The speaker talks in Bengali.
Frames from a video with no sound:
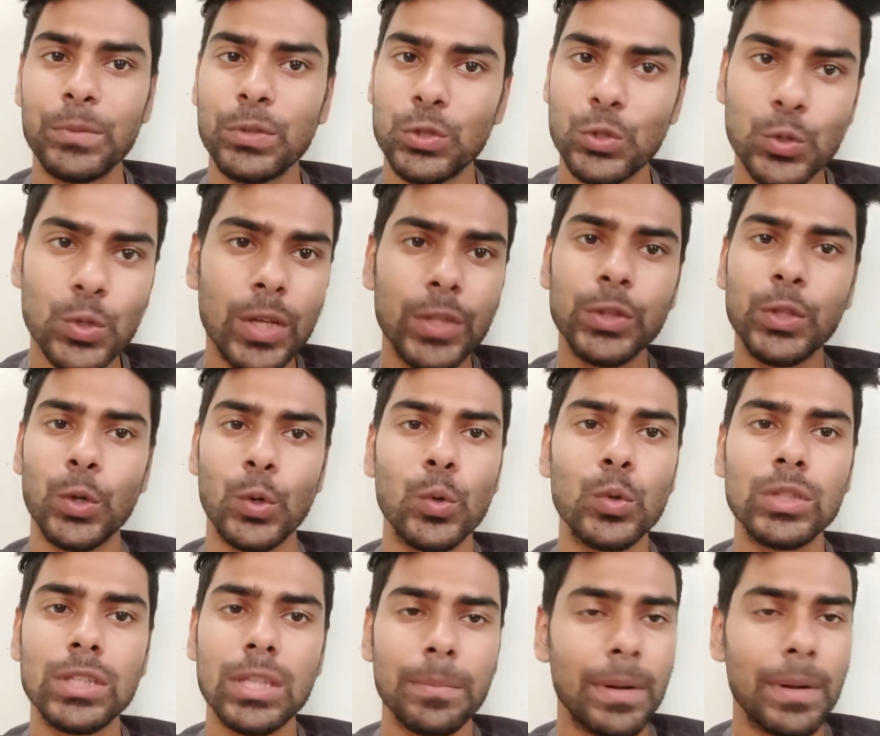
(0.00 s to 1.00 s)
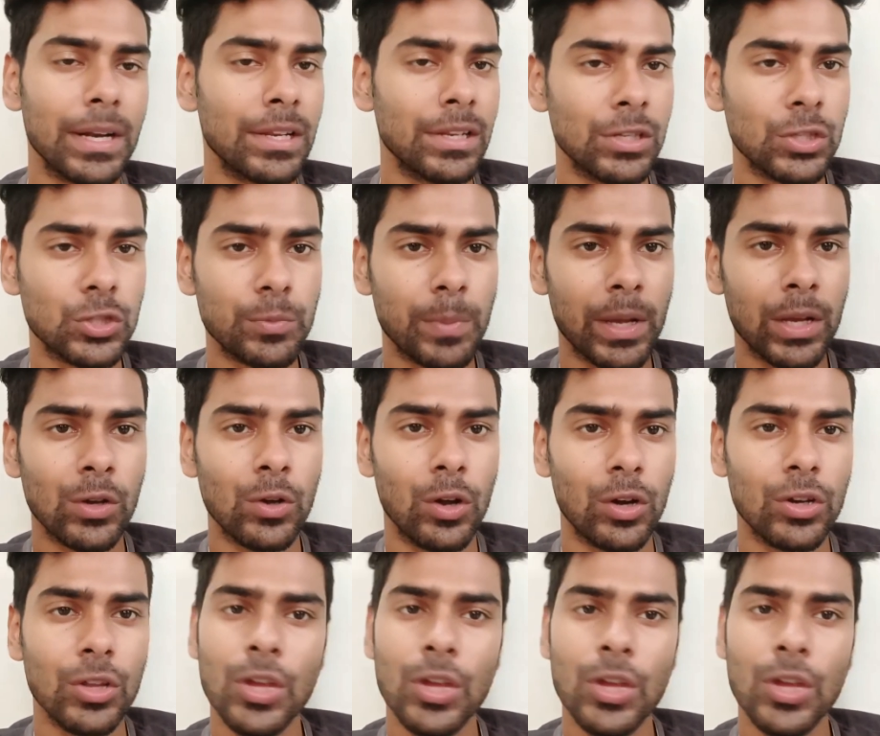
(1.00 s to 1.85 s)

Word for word: চূড়ান্ত করতে পারেনি ইস্টবেঙ্গল